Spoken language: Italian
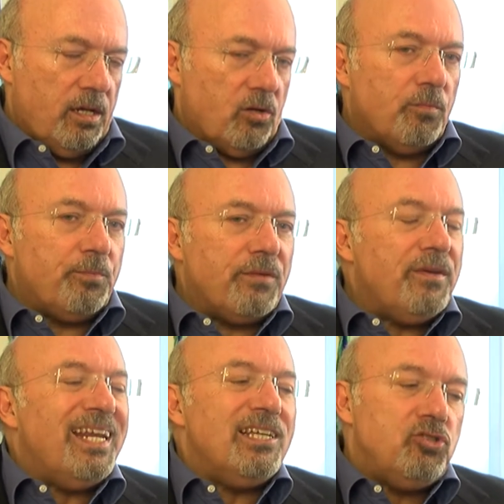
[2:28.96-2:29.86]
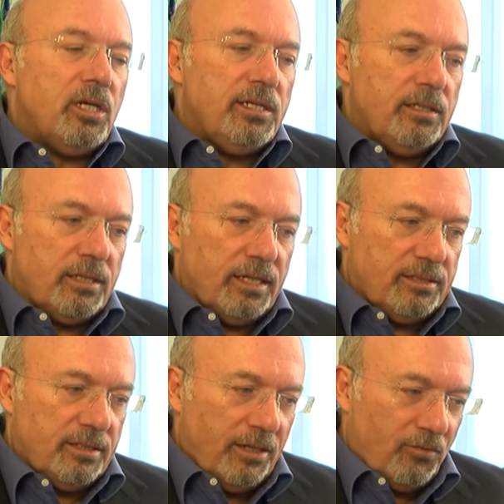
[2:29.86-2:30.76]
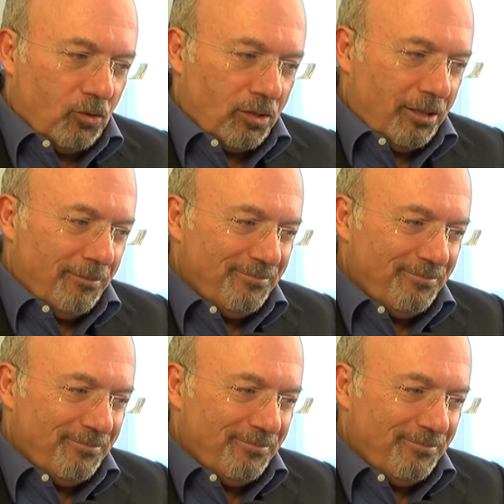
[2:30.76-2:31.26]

non privilegia gli interessi dei forti.